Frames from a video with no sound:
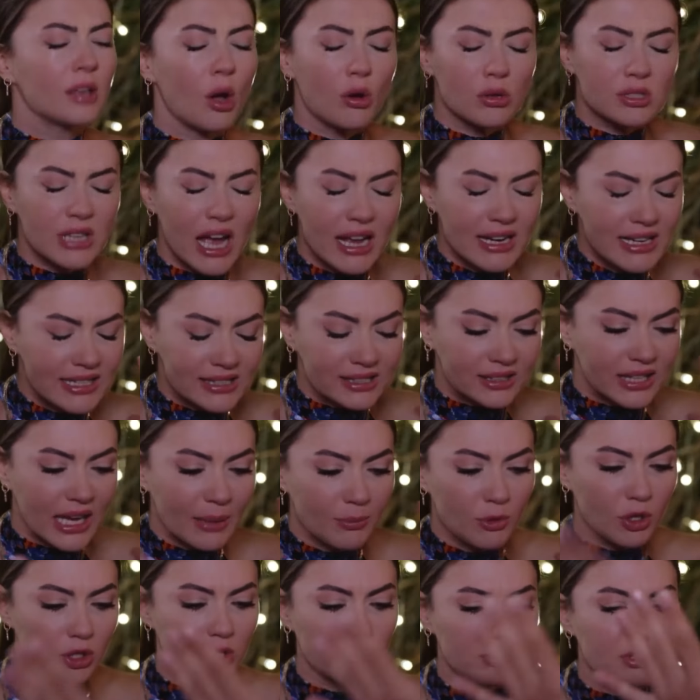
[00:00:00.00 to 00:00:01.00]
اسراء ما معنو
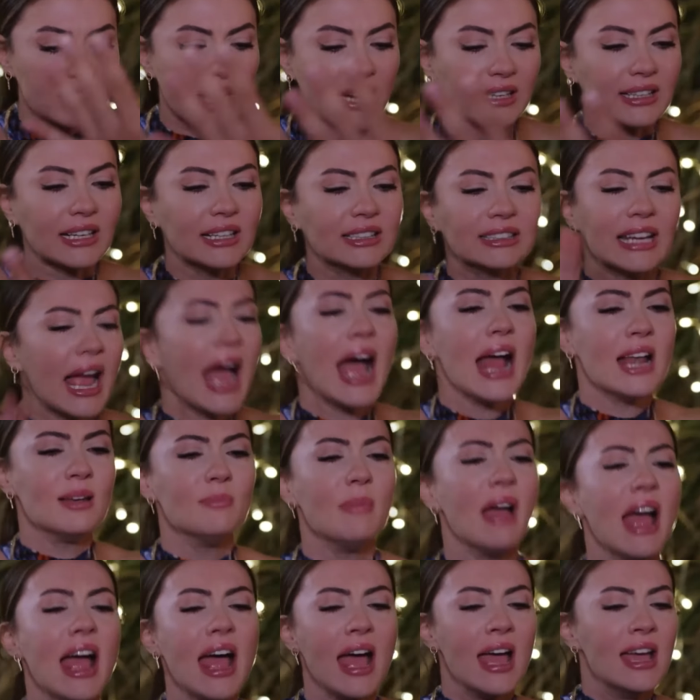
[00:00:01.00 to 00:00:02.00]
هيك اسراء
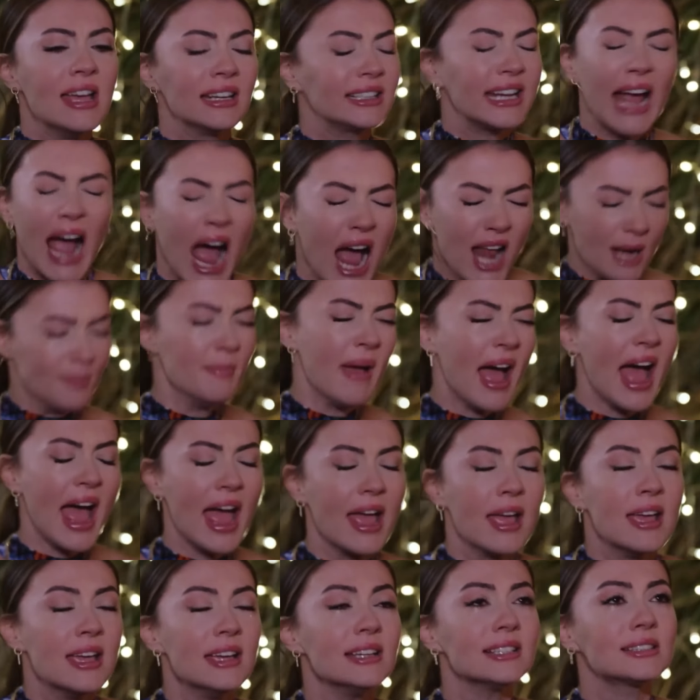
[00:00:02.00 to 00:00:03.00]
معنو هيك
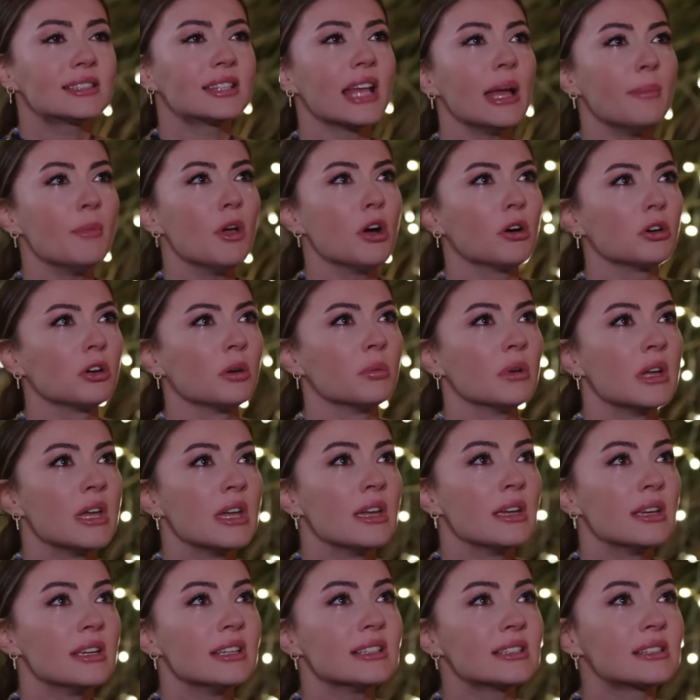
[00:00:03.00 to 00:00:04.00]
اسراء غلط غلط
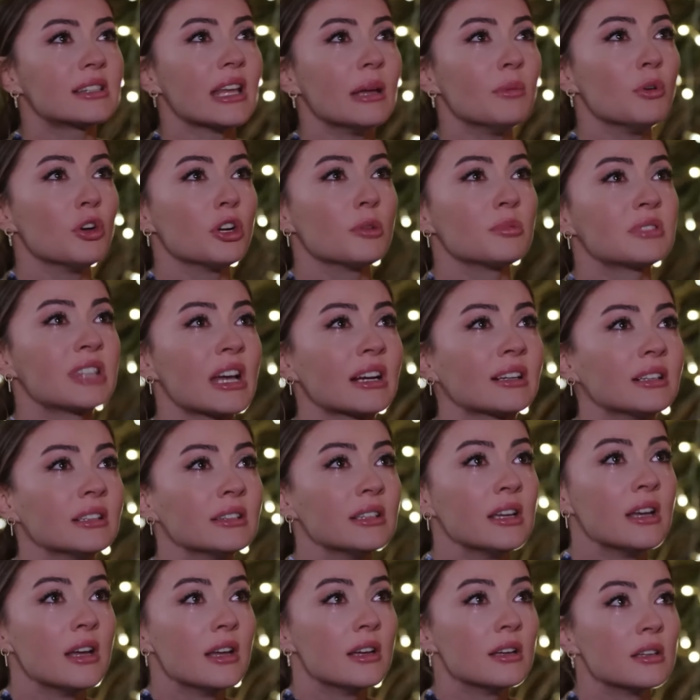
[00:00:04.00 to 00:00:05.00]
مروان اللي عم
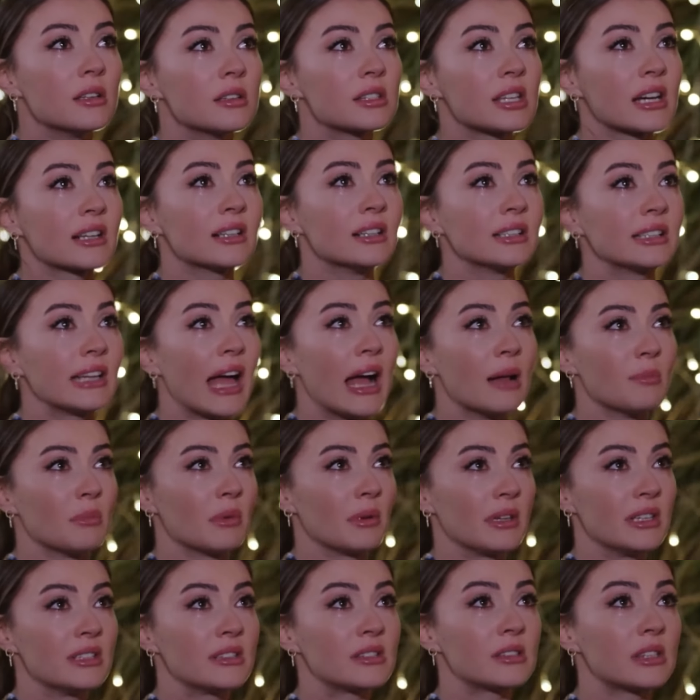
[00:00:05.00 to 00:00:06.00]
نعمله غلط اصحك
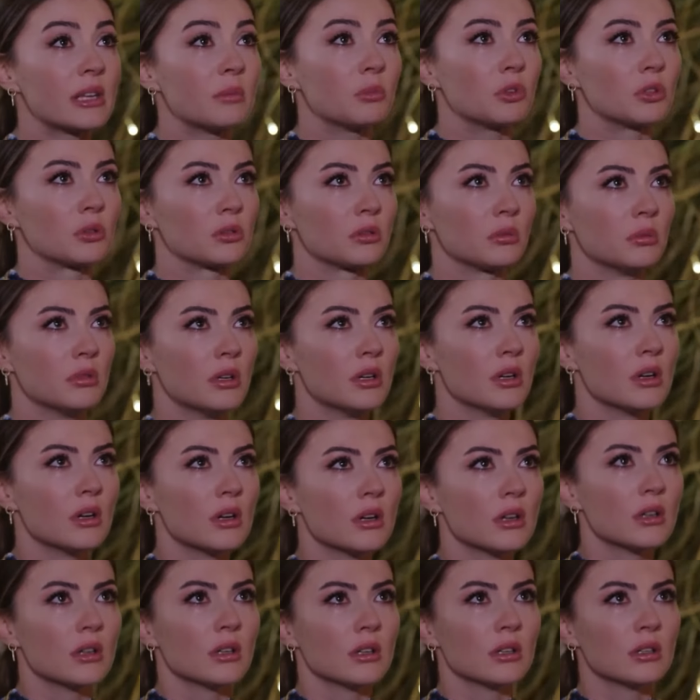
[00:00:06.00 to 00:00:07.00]
تقرب مني خليك بعيد
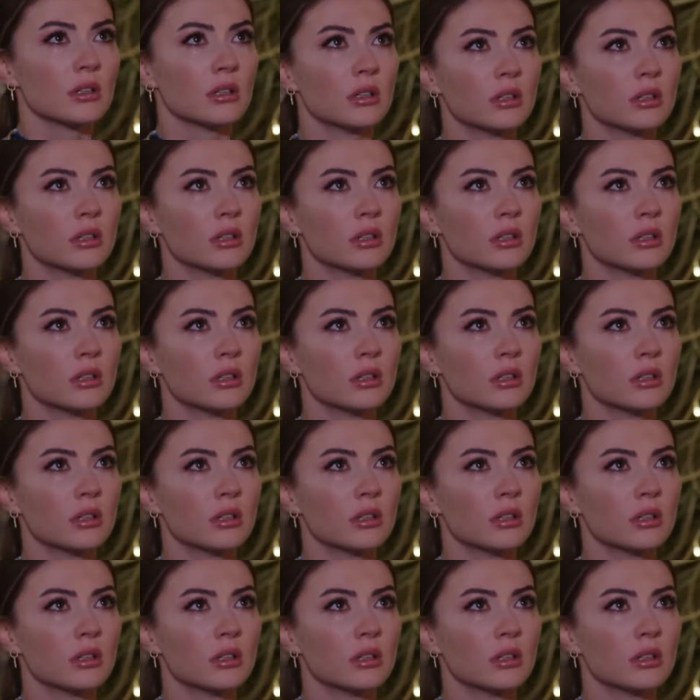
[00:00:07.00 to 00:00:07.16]
مروان